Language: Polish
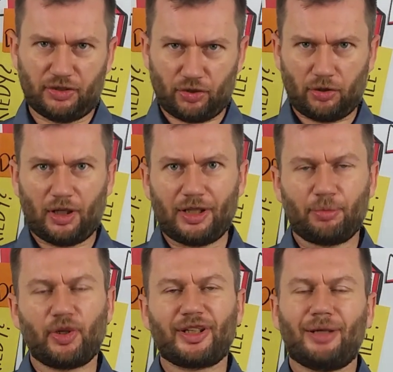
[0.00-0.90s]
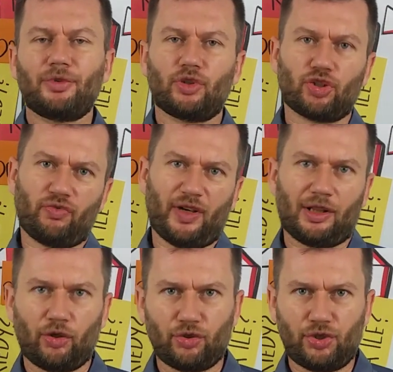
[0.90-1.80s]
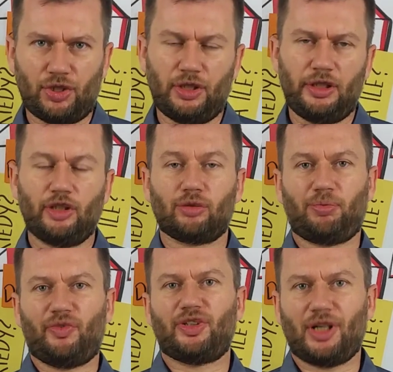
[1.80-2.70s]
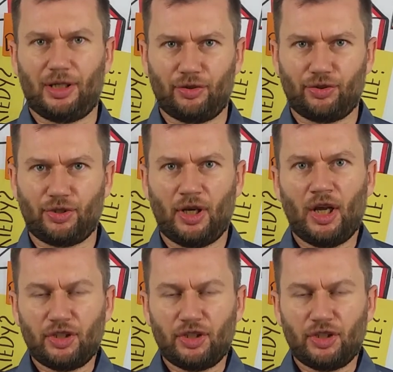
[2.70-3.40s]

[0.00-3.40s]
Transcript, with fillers: Zarządzanie projektami to też wartości i odpowiedzialność.